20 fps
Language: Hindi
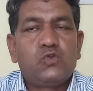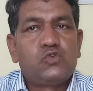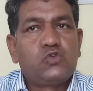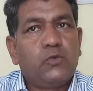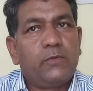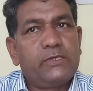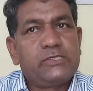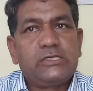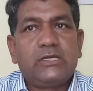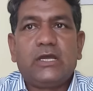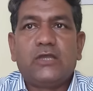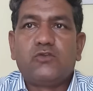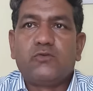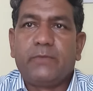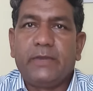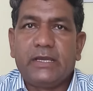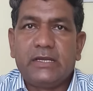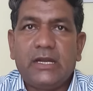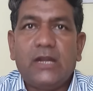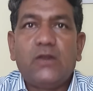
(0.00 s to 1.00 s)
सोवियत संघ का जो
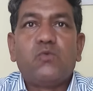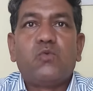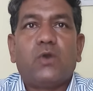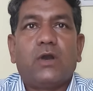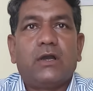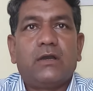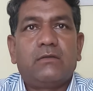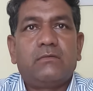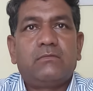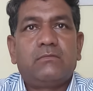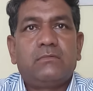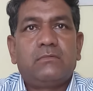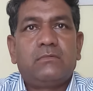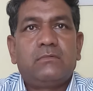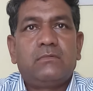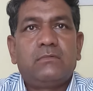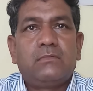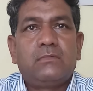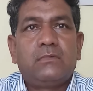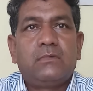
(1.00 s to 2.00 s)
विघटन हुआ
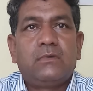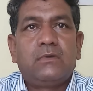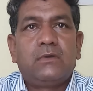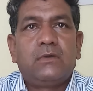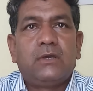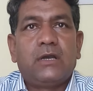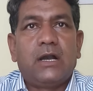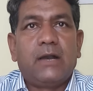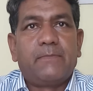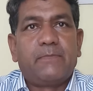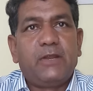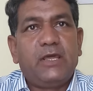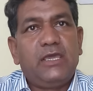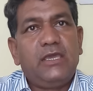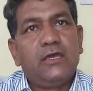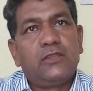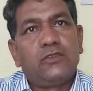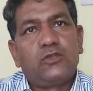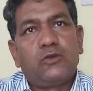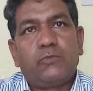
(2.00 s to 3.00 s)
अपने
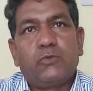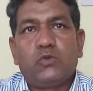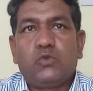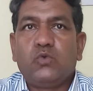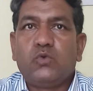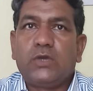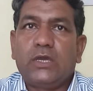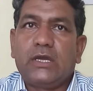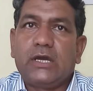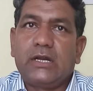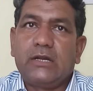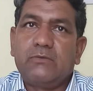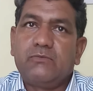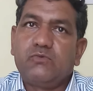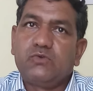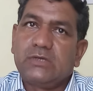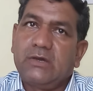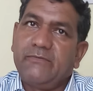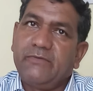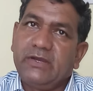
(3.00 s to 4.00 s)
ही अंतर्वृद्धों के कारण
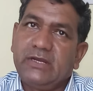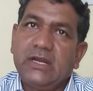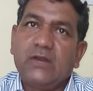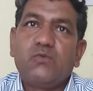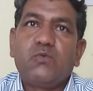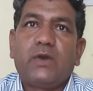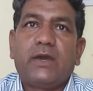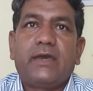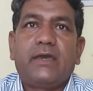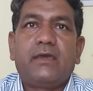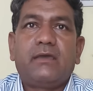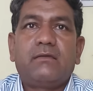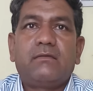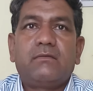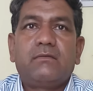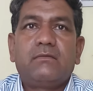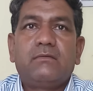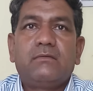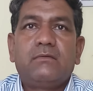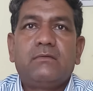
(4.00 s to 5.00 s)
उसका विघटन हुआ है
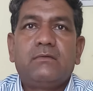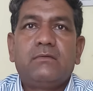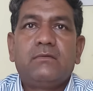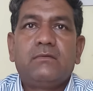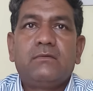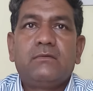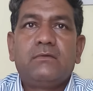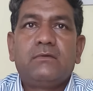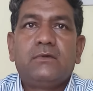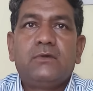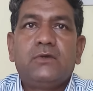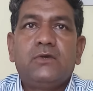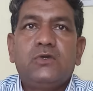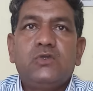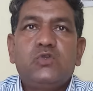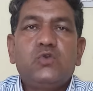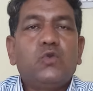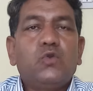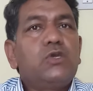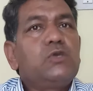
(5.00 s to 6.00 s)

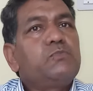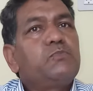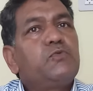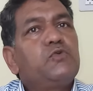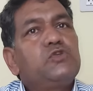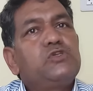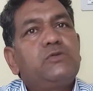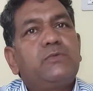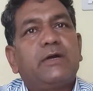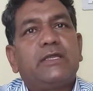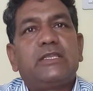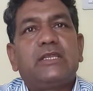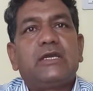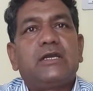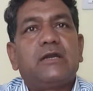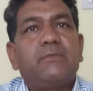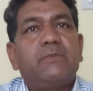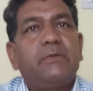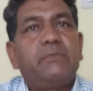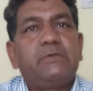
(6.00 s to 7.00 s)
क्योंकि पूंजीवाद ने
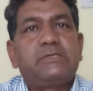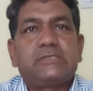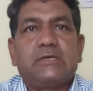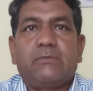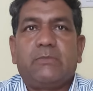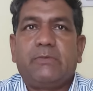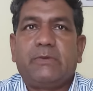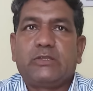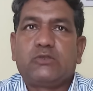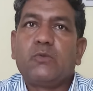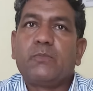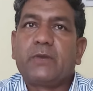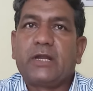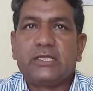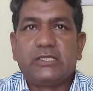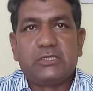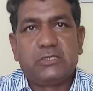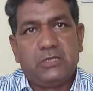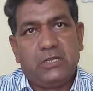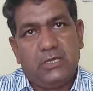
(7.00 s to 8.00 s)
कभी भी साम्यवाद को
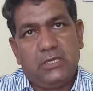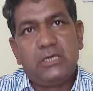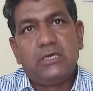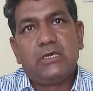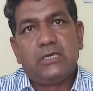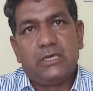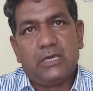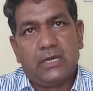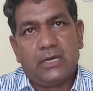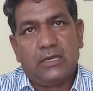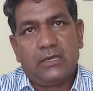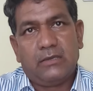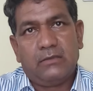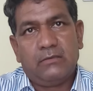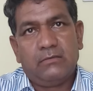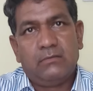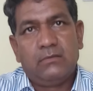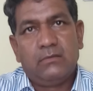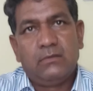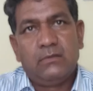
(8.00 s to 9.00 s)
पराजित नहीं किया
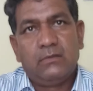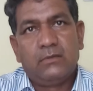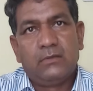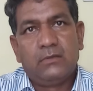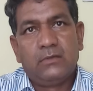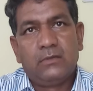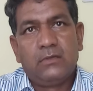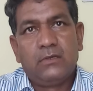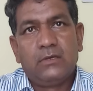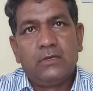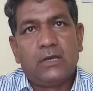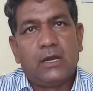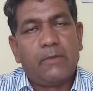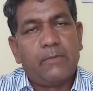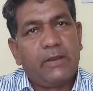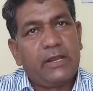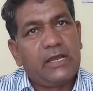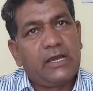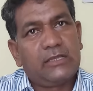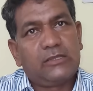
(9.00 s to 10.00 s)
है
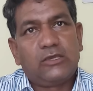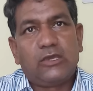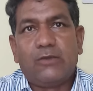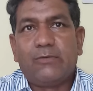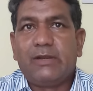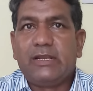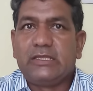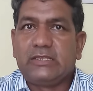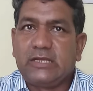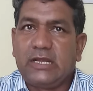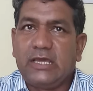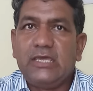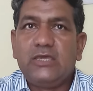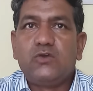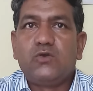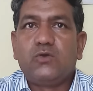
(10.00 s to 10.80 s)
अमेरिका का तो केवल इतना ही